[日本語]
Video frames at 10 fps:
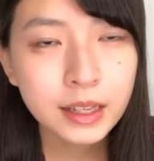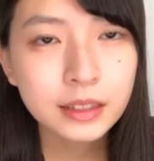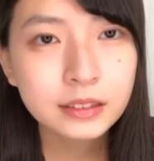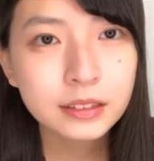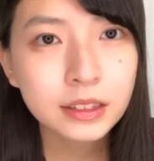
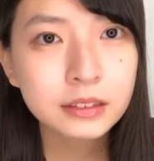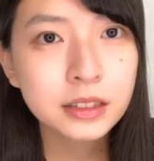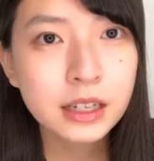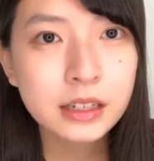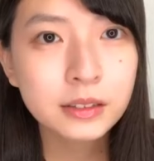ねた
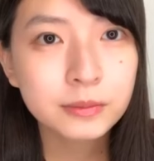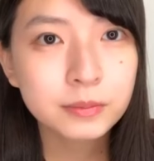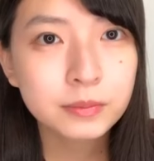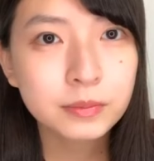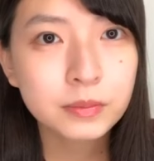くさん
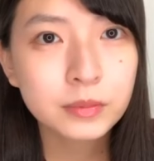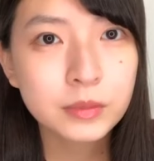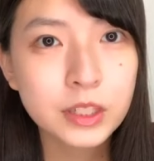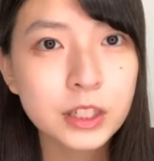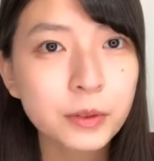
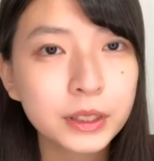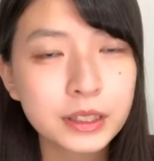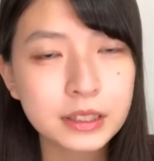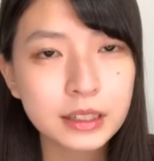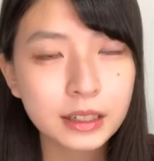全然
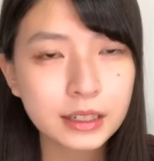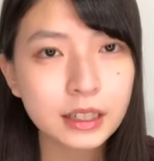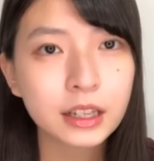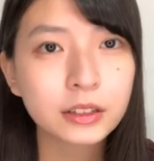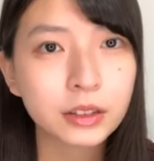私だけ
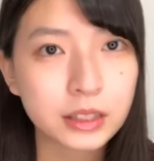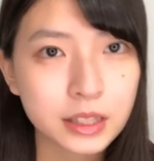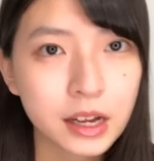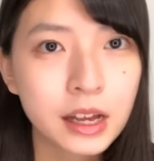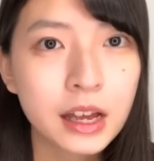じゃなくて
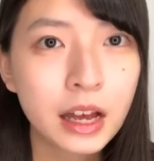さ